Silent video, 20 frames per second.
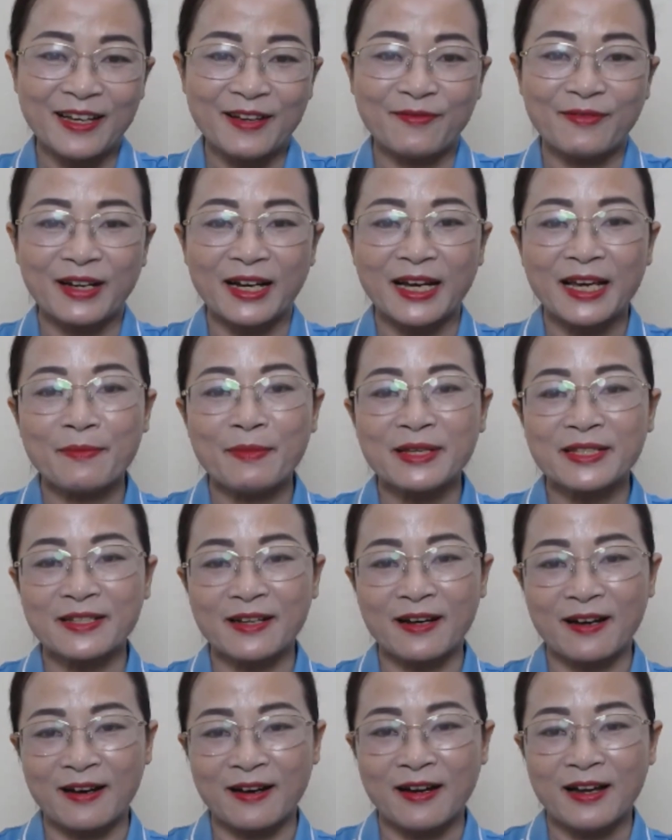Và ngay bây
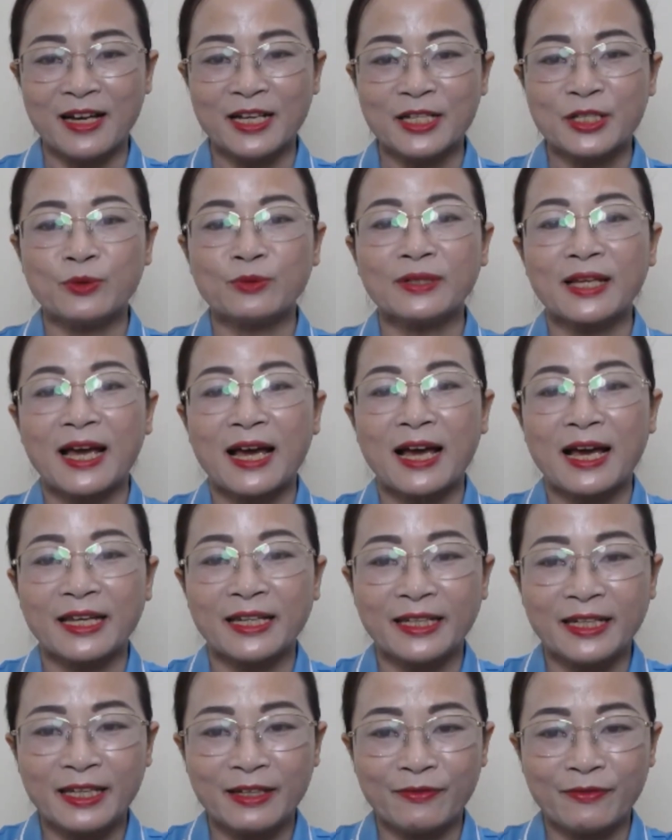giờ, chúng ta
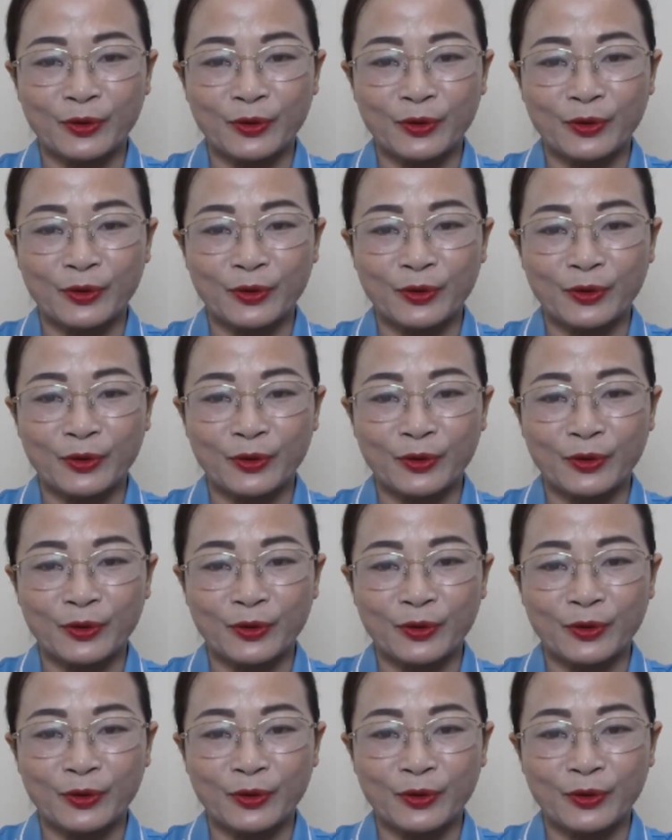hãy đi